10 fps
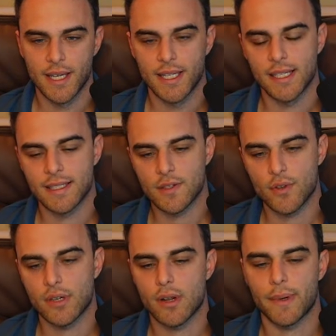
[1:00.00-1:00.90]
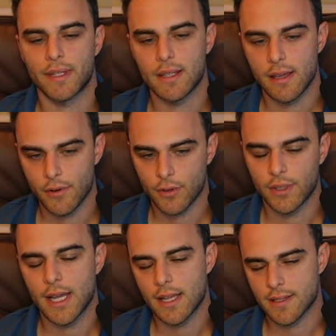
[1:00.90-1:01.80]
Nel senso che una partita IVA
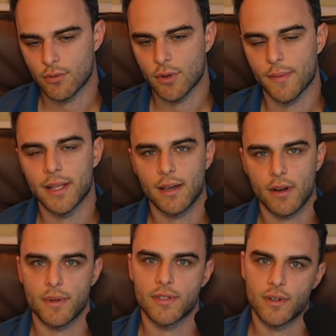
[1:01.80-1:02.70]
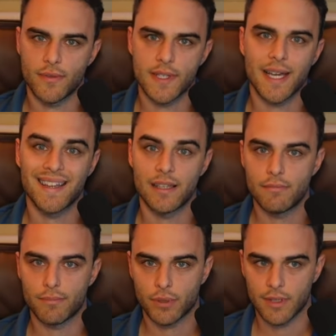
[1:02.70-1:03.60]
ordinaria sicuramente ha una pressione fiscale
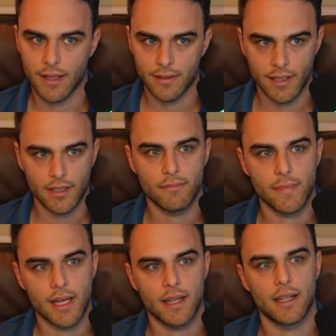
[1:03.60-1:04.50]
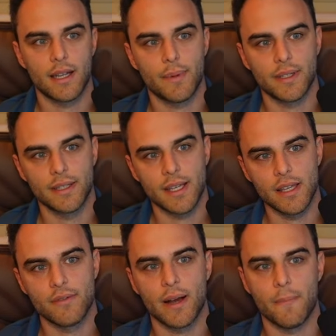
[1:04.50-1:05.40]
importante, ma la partita
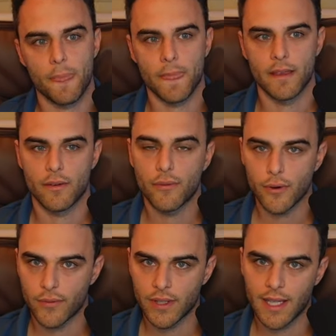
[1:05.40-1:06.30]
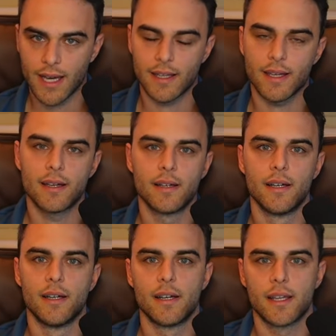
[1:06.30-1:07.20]
IVA eh, forfettaria,
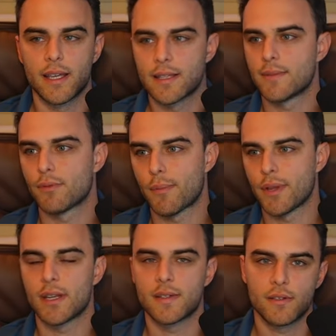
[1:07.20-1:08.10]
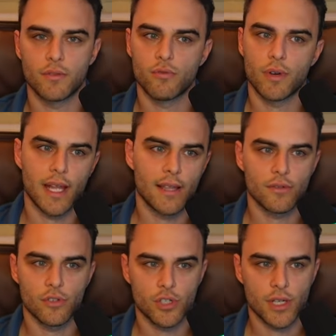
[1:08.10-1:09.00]
che si può aprire sino ad un guadagno
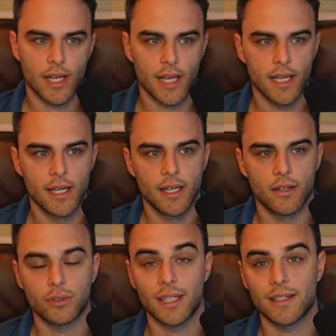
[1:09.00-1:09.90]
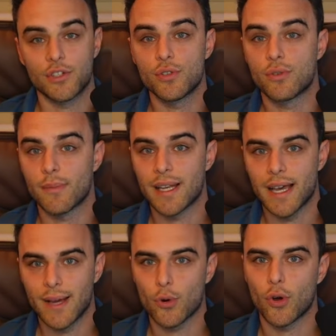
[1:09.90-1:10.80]
di circa 85.000
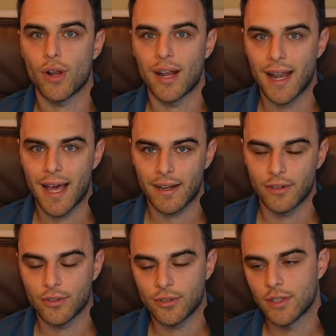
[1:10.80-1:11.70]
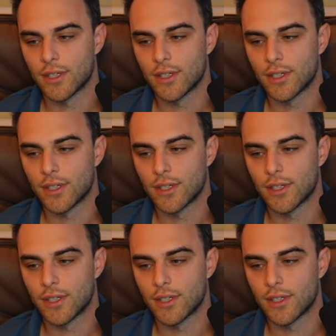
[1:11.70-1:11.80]
euro l'anno,